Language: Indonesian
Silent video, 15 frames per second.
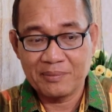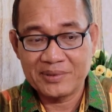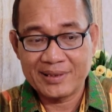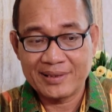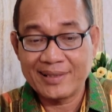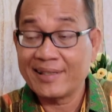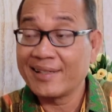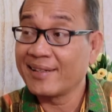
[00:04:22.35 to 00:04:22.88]

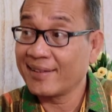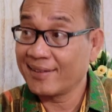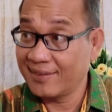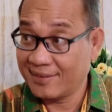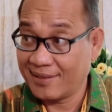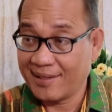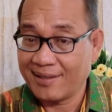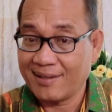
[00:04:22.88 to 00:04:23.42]
misalnya adik
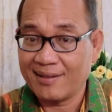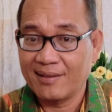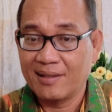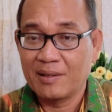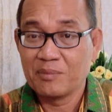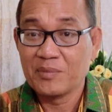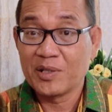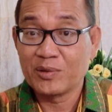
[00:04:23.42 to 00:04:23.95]
kita ya hmm
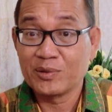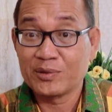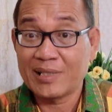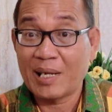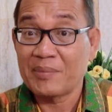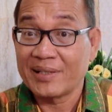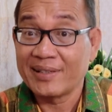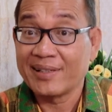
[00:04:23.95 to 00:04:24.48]
baru
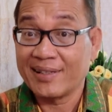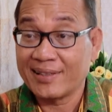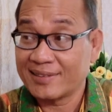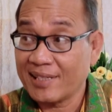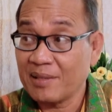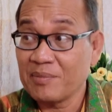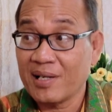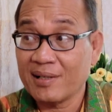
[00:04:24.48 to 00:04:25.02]
tamat dari
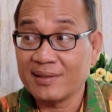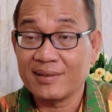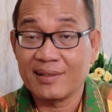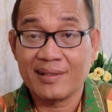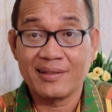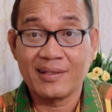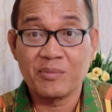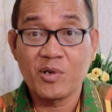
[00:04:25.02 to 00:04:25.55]
SMA yeah,
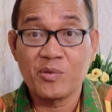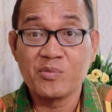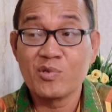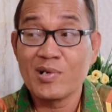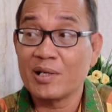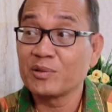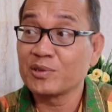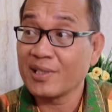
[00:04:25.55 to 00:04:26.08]
ketika dia mau
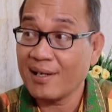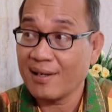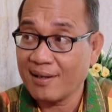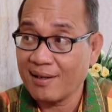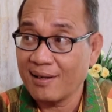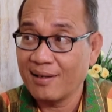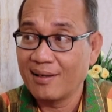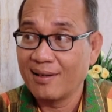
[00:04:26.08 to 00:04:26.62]
buka
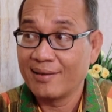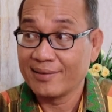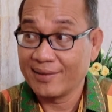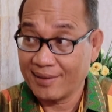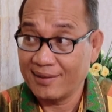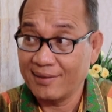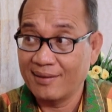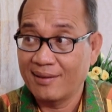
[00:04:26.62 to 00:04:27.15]
usaha hmm
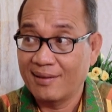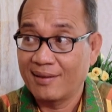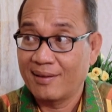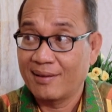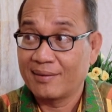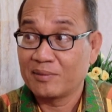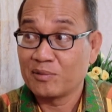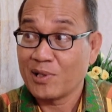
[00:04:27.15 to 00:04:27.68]
ya kan
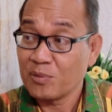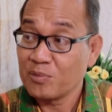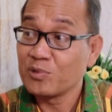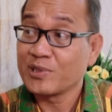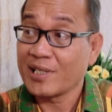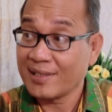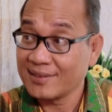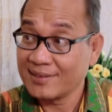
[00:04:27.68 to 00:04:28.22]

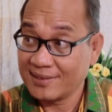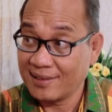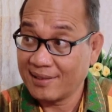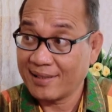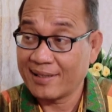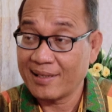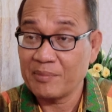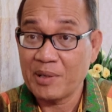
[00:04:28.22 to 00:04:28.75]
walaupun usaha
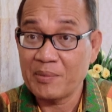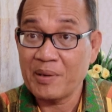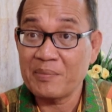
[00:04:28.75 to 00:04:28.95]
kecil karena yeah.